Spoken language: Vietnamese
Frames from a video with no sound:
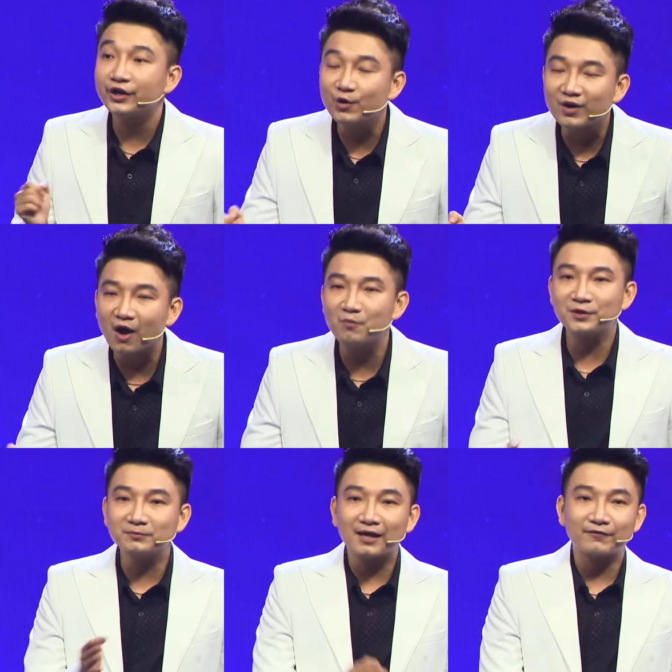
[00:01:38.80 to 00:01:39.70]
Nếu không,
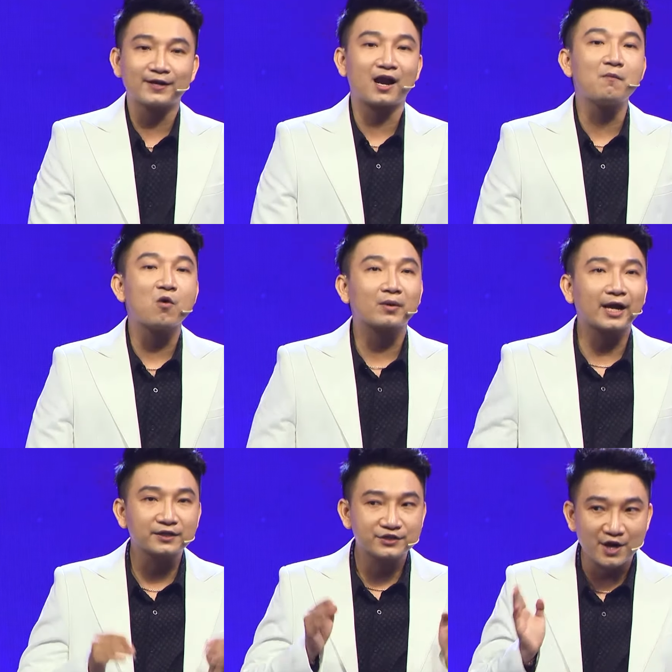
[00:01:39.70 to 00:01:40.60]
chúng ta phải có một
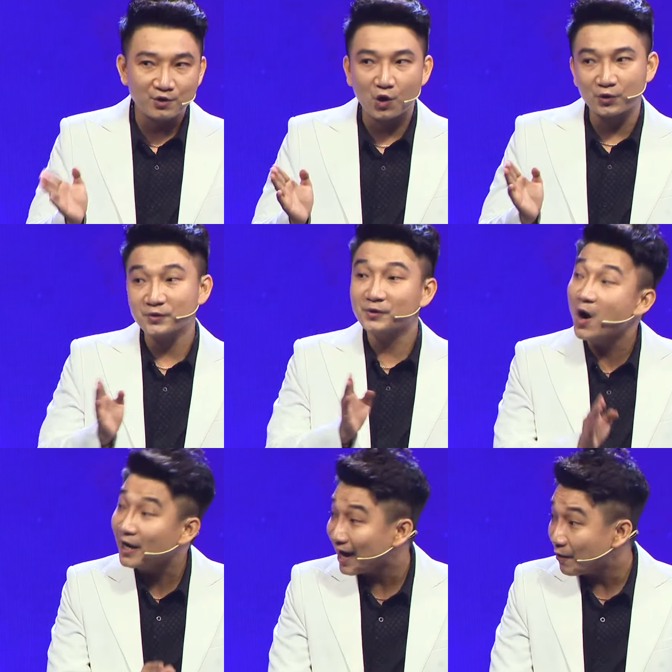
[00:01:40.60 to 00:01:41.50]
cách trao đổi
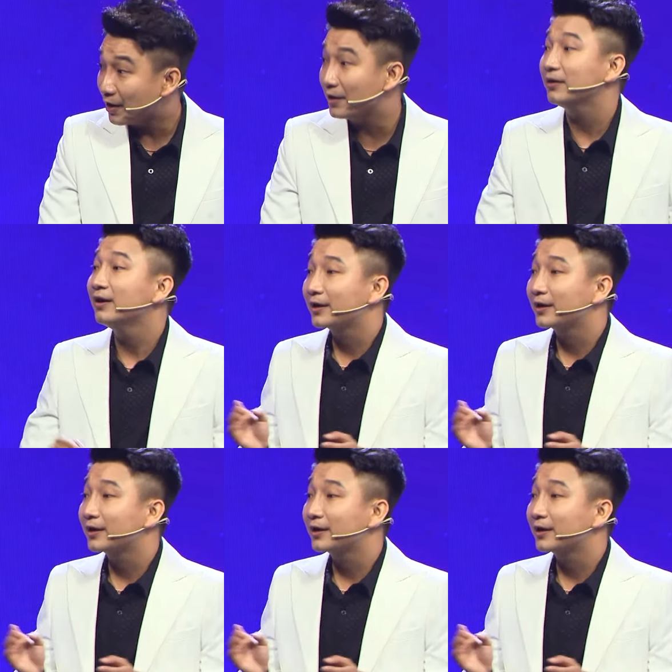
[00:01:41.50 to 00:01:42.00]
ngọt ngào hơn,